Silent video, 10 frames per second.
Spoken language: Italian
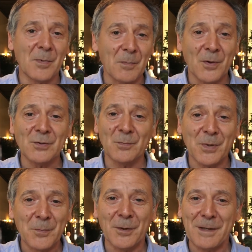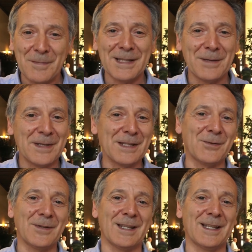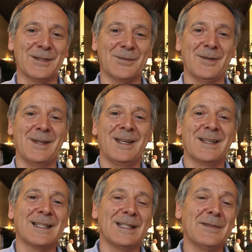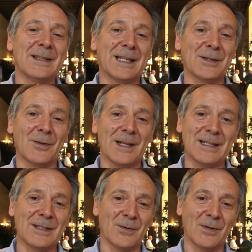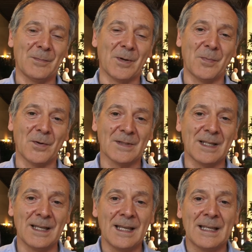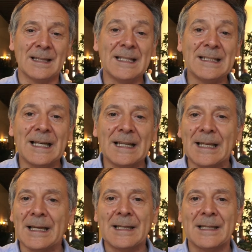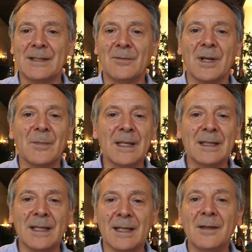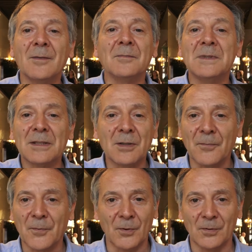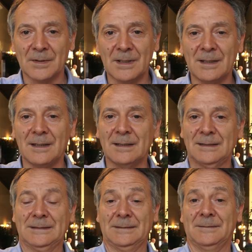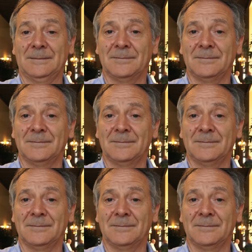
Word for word: proposto proprio l'emendamento che adesso sta diventando legge con la proposta di Zaia. Sicuramente un dietro front, eh,